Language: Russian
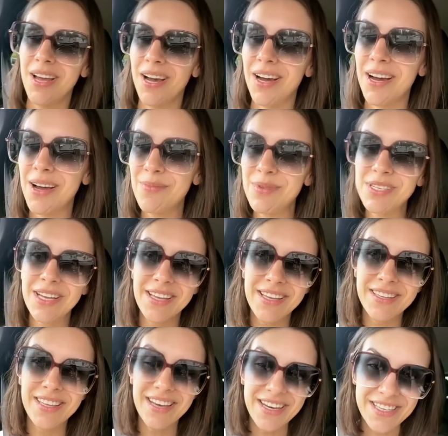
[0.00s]
а, без
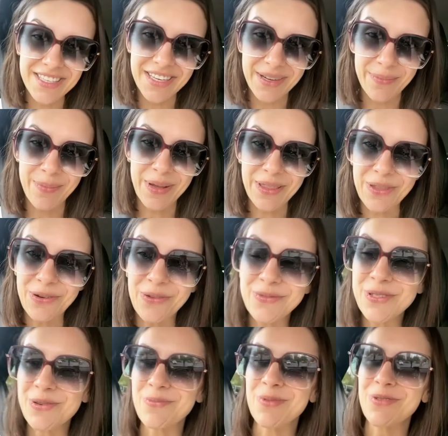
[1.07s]
каких-то лишних понтов,
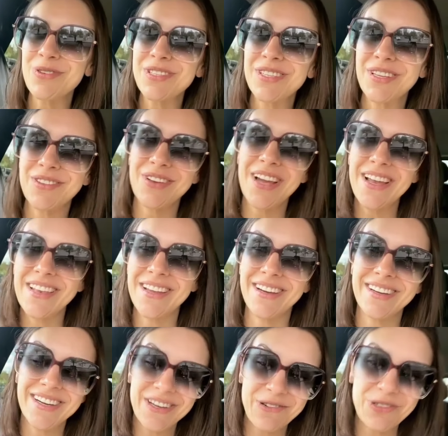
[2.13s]
все просто, но
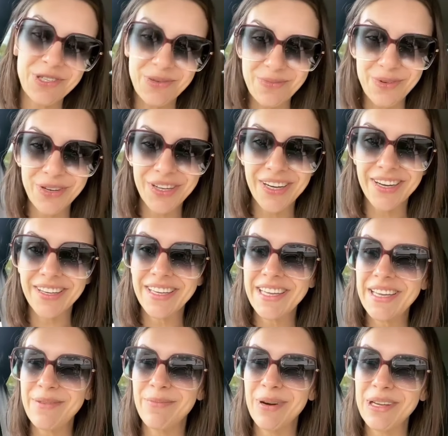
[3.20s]
реально хорошая мойка,
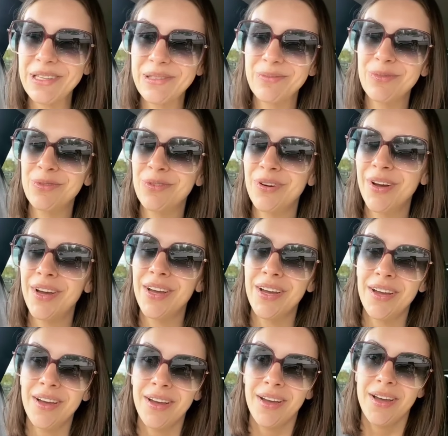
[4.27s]
и поэтому...
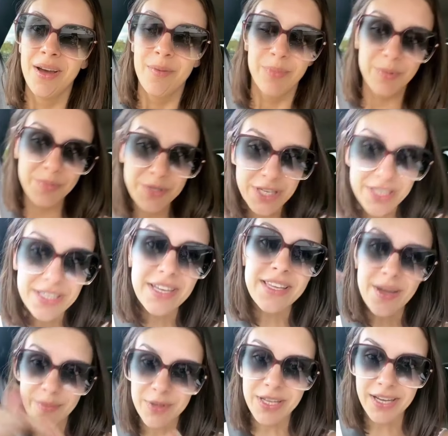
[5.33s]
Подпишитесь
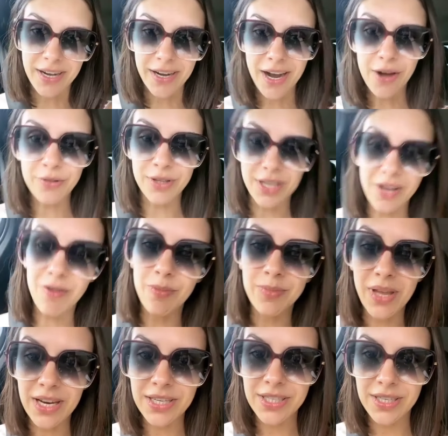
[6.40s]
хотя бы на их аккаунт, и я вам
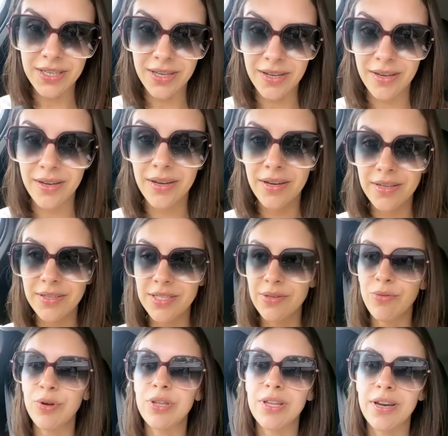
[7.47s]
дальше
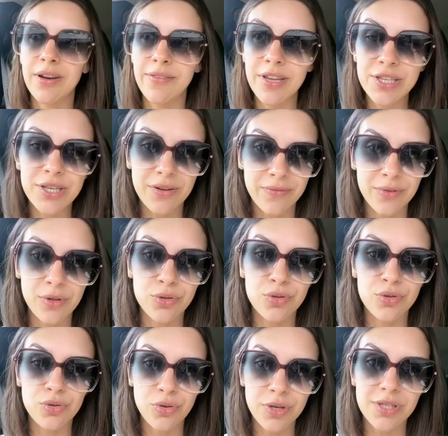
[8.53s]
сегодня наверное, вечером выложу
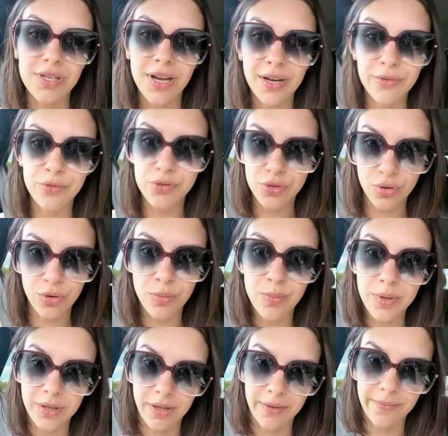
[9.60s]
сторис, как все
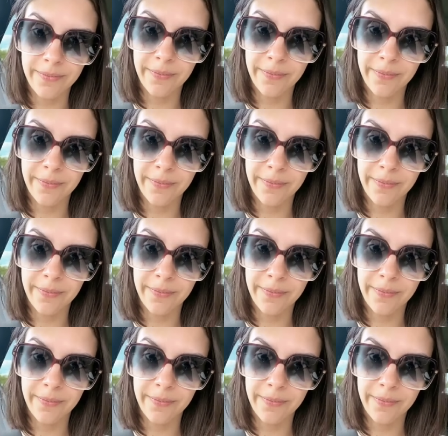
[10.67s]
было.